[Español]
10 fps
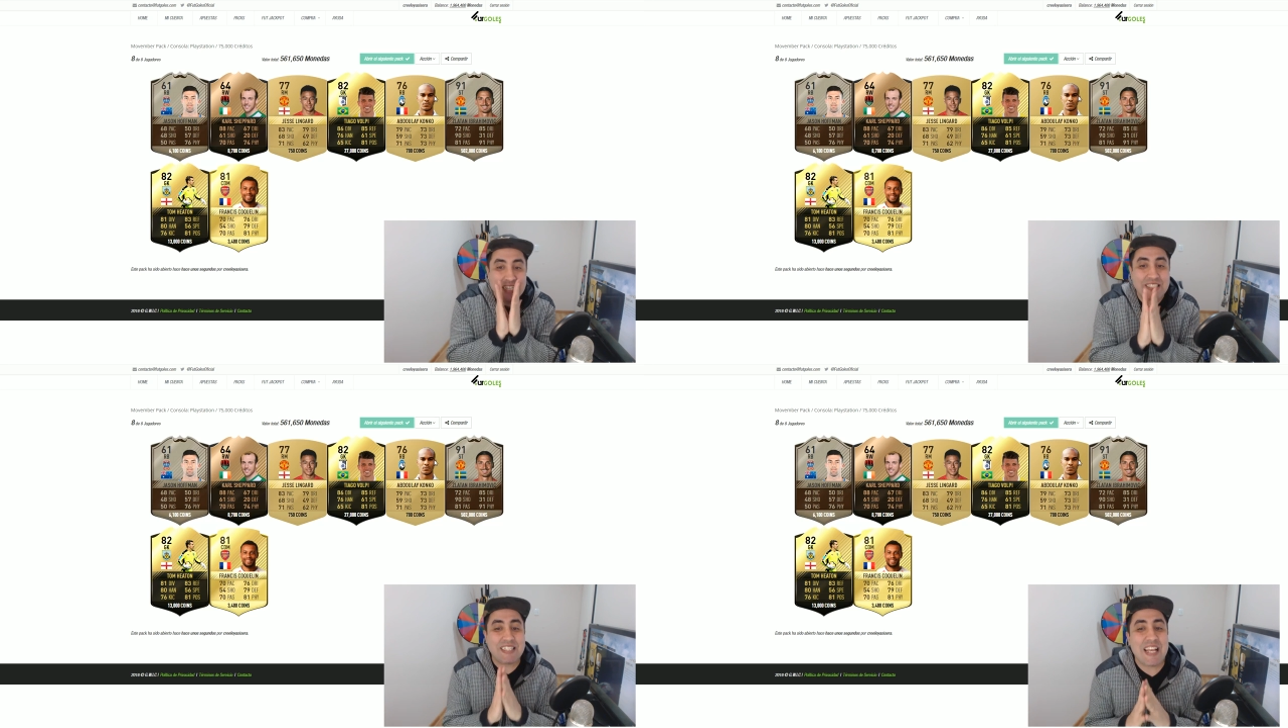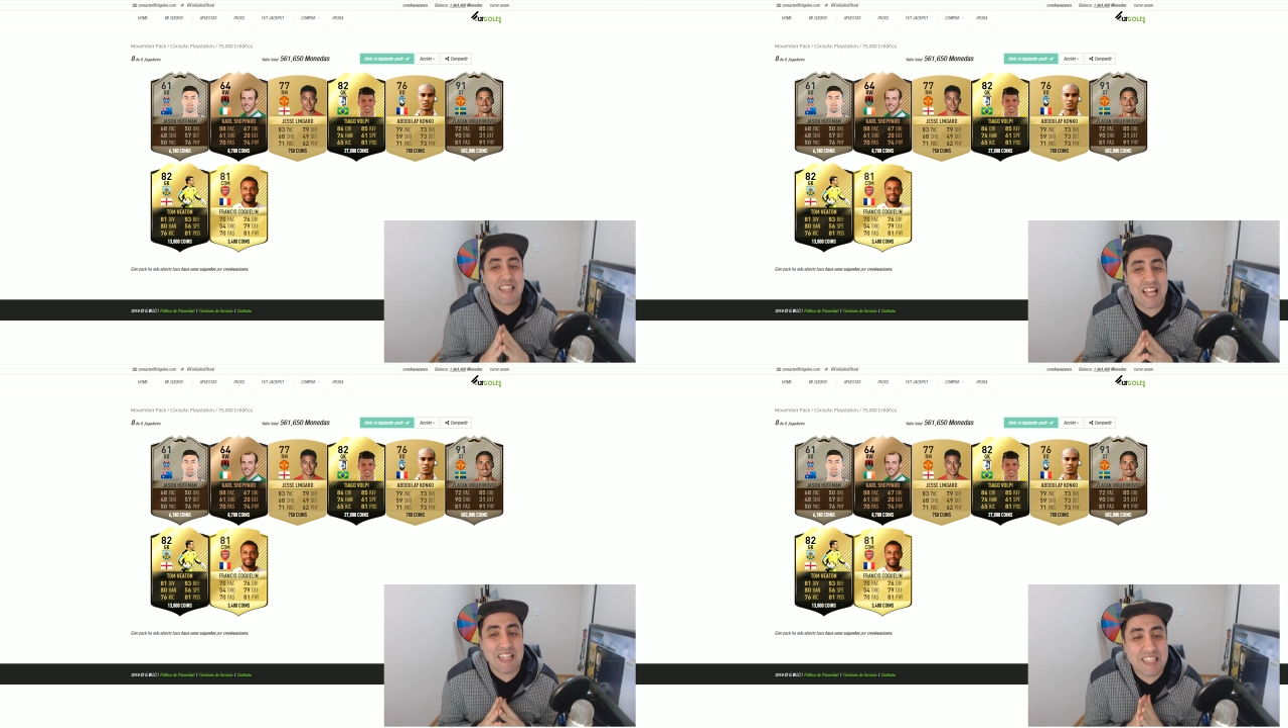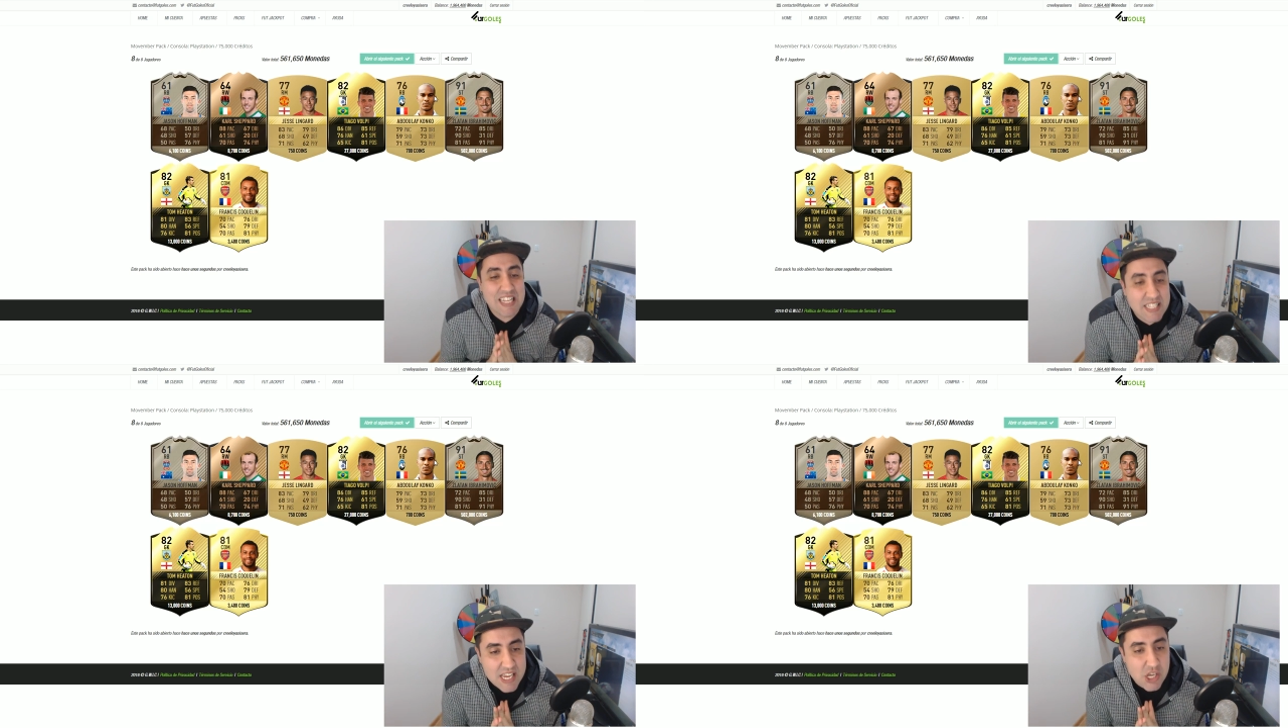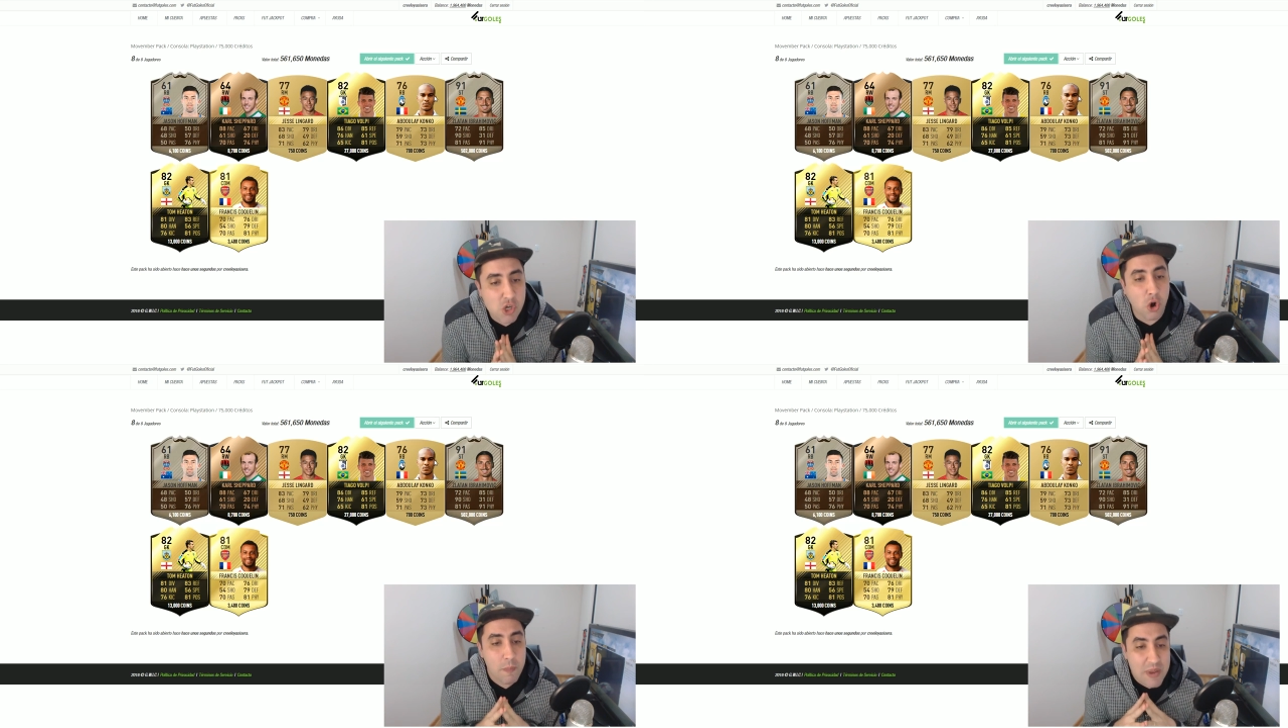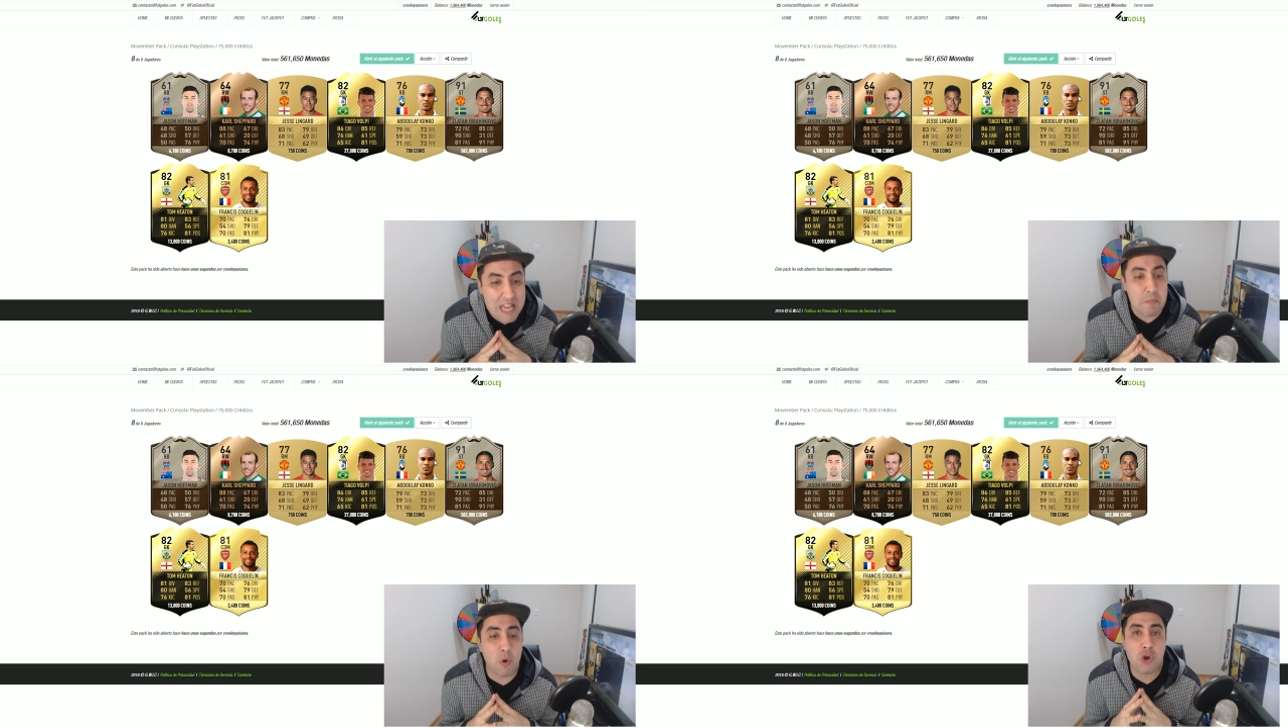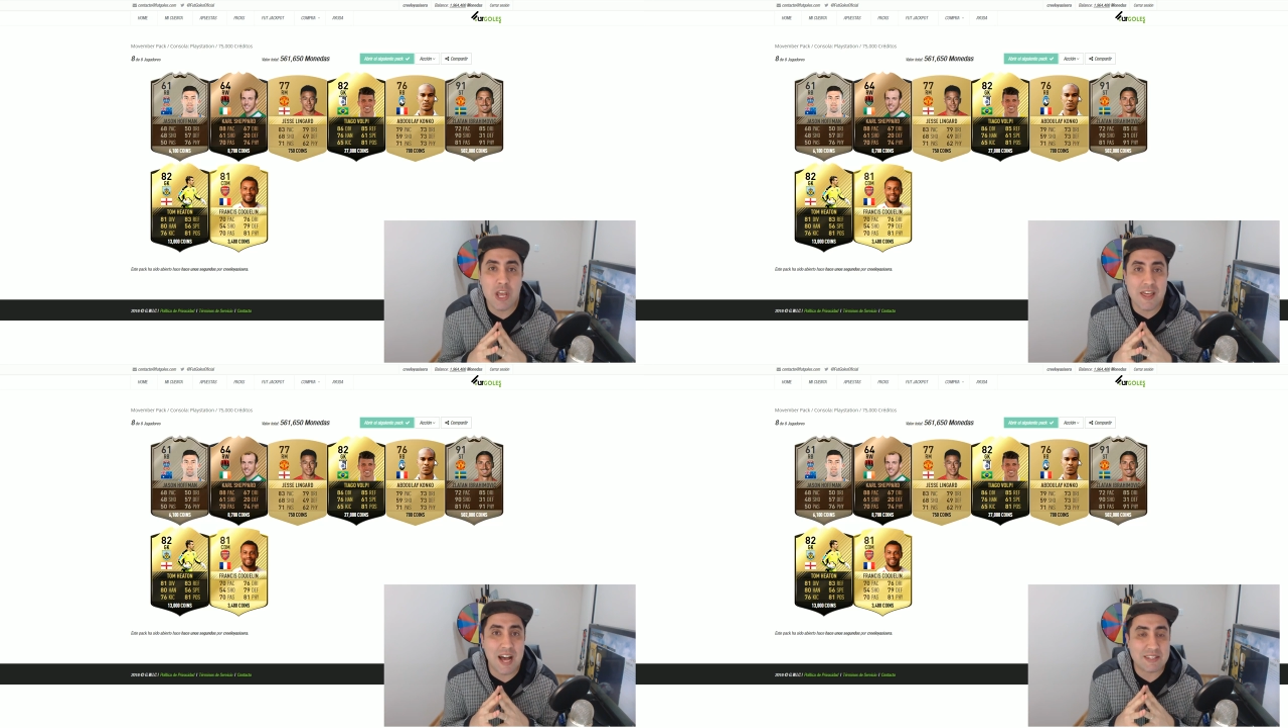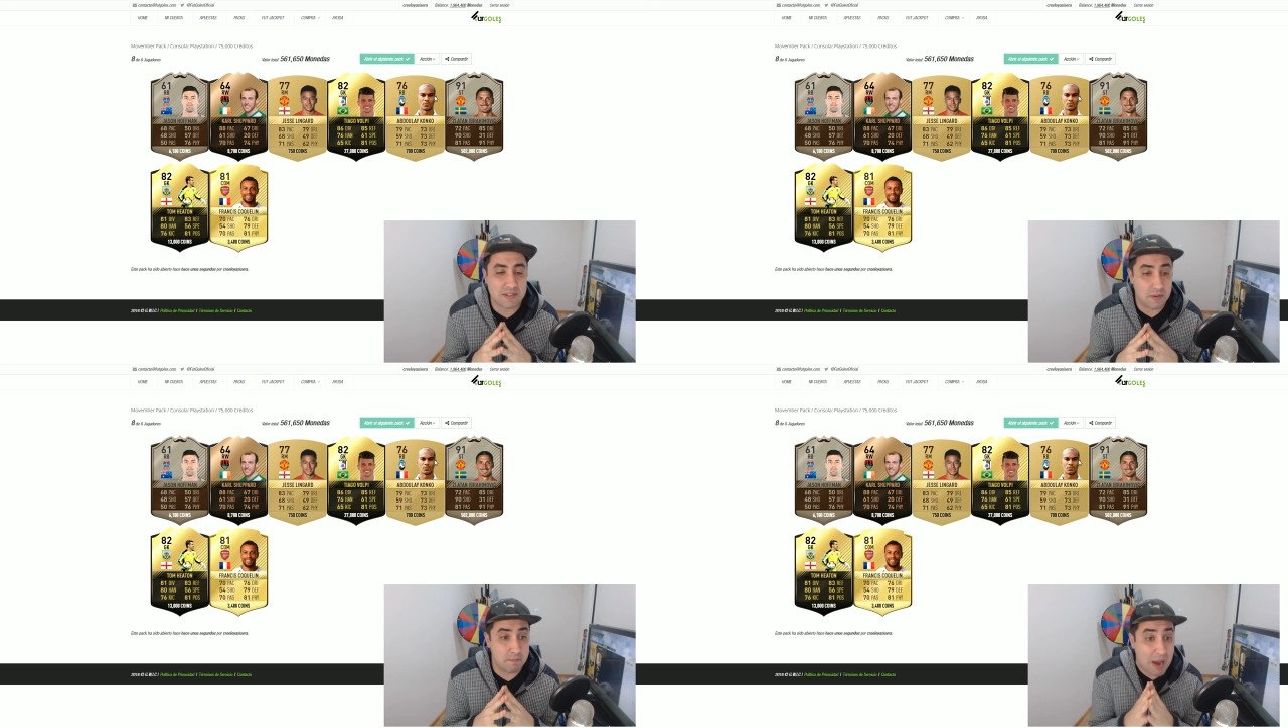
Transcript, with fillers: 75.000 monedas